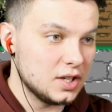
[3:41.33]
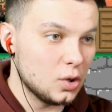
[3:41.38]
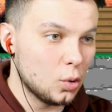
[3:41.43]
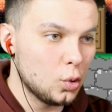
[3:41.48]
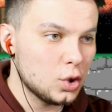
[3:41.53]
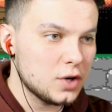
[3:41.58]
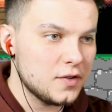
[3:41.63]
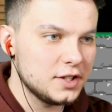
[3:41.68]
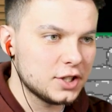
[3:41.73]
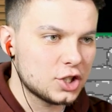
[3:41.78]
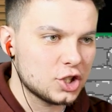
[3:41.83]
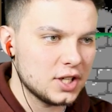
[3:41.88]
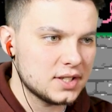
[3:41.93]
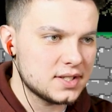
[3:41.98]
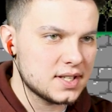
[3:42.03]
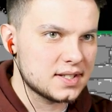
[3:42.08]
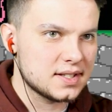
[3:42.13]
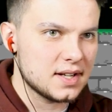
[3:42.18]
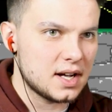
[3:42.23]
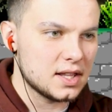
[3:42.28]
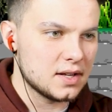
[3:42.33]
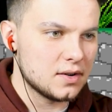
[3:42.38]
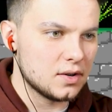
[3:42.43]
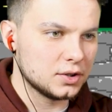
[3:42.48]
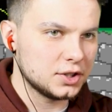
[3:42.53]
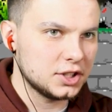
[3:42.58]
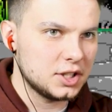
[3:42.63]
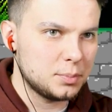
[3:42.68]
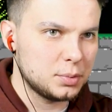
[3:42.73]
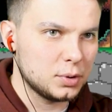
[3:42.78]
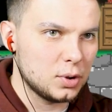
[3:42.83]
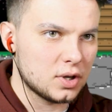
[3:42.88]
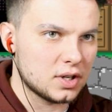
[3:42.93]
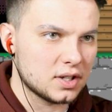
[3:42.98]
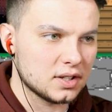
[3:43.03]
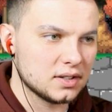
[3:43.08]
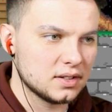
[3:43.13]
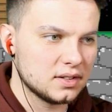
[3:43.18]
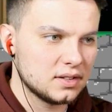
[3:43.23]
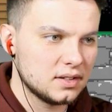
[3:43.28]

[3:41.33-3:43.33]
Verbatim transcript: И уровень начинается заново, вот это плохо.